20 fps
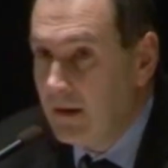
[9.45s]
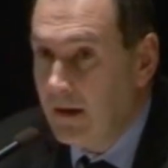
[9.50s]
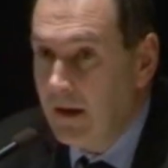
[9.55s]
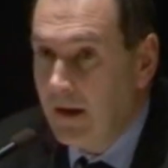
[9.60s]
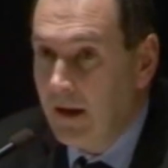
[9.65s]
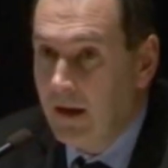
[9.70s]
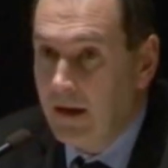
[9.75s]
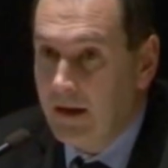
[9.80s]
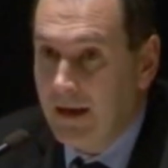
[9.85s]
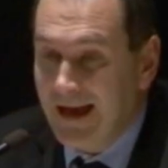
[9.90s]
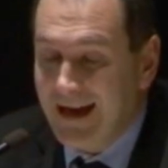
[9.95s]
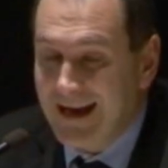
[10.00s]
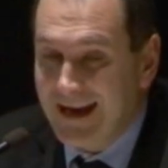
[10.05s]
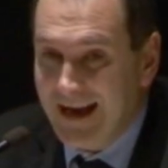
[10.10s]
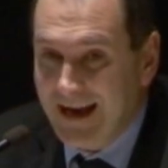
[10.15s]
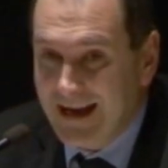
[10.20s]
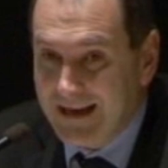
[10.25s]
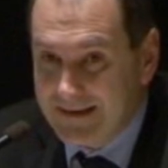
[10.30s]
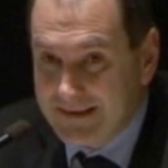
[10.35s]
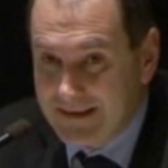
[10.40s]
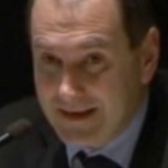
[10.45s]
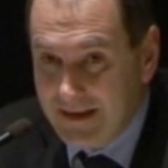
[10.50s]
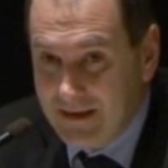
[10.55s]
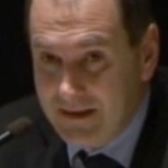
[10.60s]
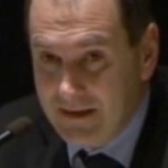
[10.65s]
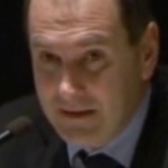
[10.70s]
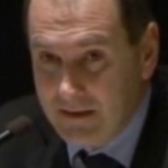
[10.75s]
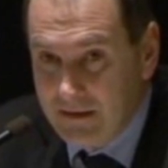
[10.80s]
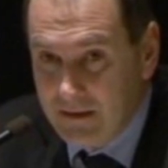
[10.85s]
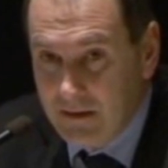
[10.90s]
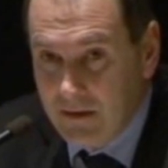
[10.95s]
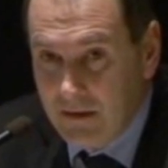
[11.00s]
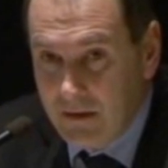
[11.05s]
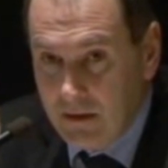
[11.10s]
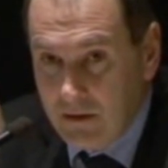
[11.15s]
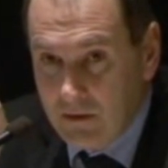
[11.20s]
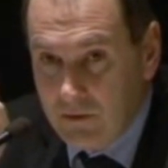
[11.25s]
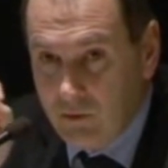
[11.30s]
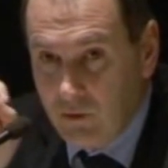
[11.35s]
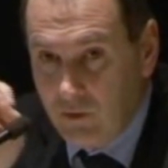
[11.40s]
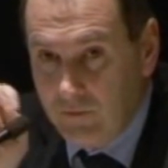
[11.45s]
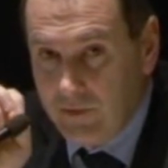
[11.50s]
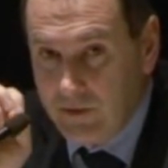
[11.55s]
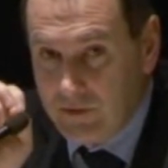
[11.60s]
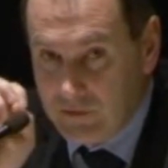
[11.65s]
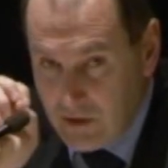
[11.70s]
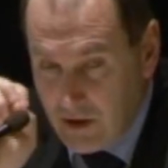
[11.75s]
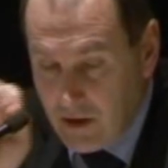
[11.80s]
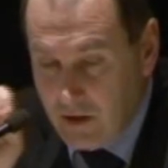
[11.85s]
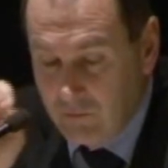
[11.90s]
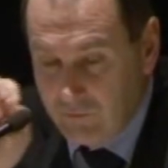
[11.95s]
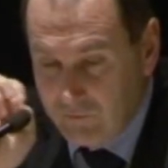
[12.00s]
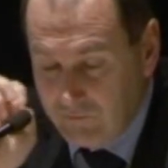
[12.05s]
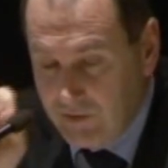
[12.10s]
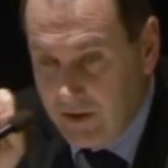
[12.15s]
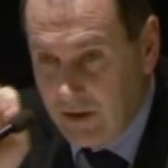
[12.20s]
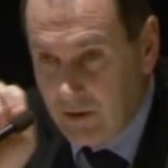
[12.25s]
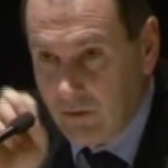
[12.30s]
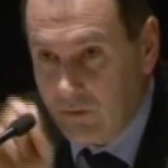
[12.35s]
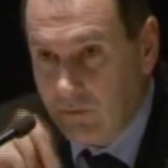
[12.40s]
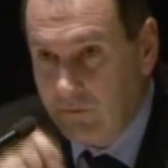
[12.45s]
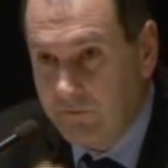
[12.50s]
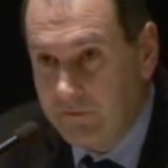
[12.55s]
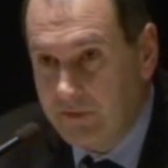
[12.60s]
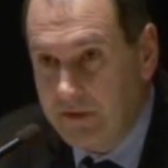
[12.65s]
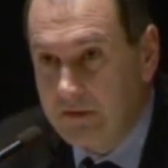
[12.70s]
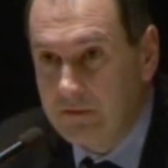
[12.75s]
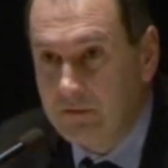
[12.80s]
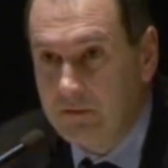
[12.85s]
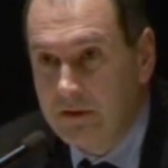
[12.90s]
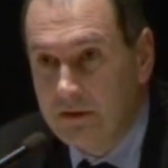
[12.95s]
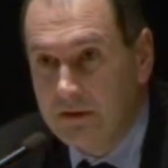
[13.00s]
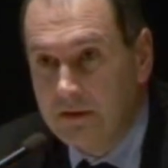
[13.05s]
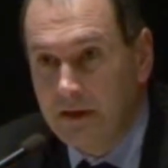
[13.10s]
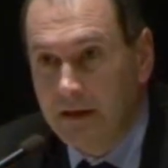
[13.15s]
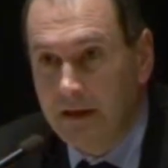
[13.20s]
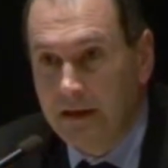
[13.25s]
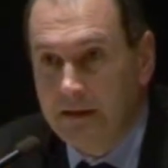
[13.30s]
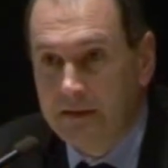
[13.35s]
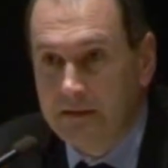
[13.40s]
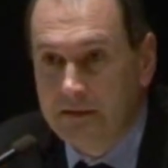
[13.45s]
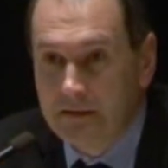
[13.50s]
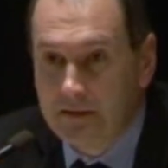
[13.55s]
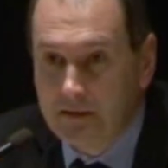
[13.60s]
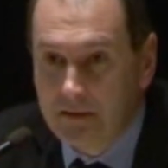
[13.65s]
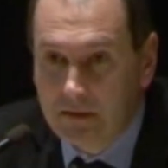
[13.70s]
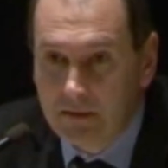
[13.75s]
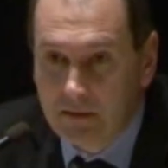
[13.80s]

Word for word: e la casa dove c'è un vero conflitto di interessi.